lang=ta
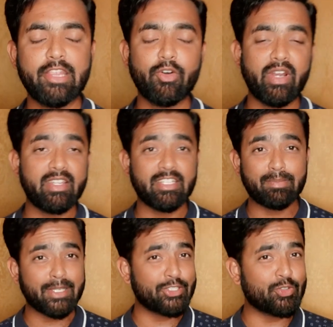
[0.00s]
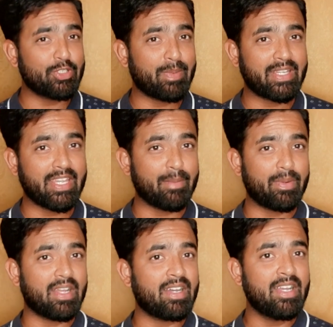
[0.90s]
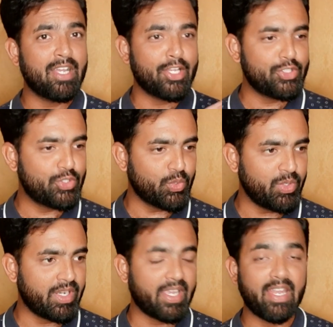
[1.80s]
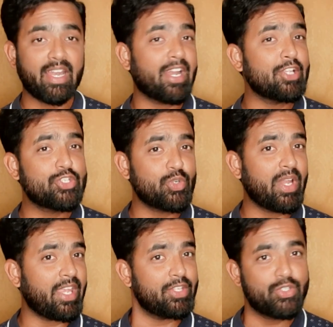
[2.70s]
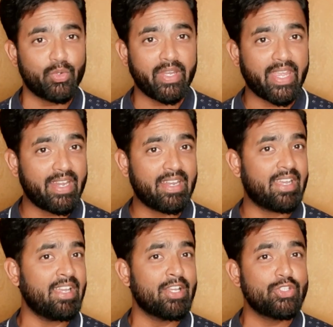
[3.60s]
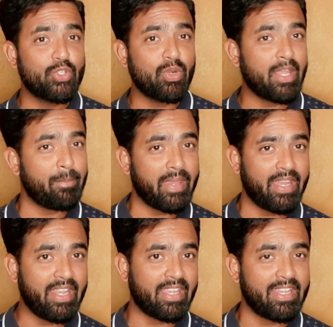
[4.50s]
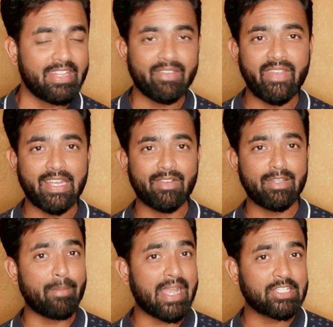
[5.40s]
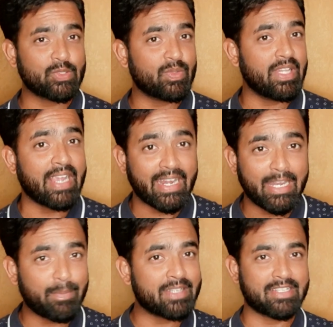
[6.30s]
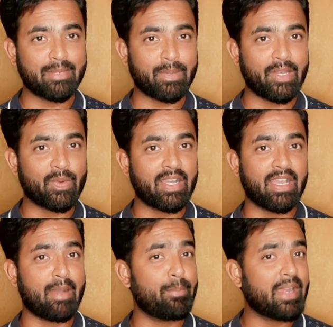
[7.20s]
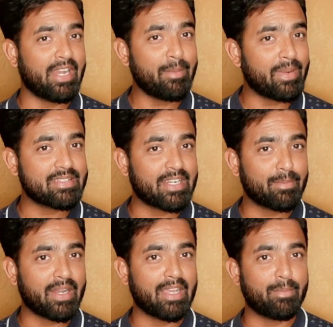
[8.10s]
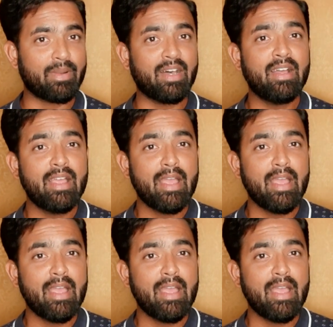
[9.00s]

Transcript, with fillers: அந்த ஒரு டிஸ்ட்ரிக்ஸ் மேட்சஸும் வந்து பார்த்திங்க அப்படின்னா ஜூன் இல்லைனா ஜூலை ஜூன் எண்டில் ஜூலை பிகினிங் இந்த வீக்கில் வந்து மேட்சஸ் வந்து கண்டக்ட் பண்ண ஸ்டார்ட் பண்ணிடுவாங்க அப்போ கண்டக்ட் பண்ண ஸ்டார்ட் பண்ணாங்க அப்படின்னா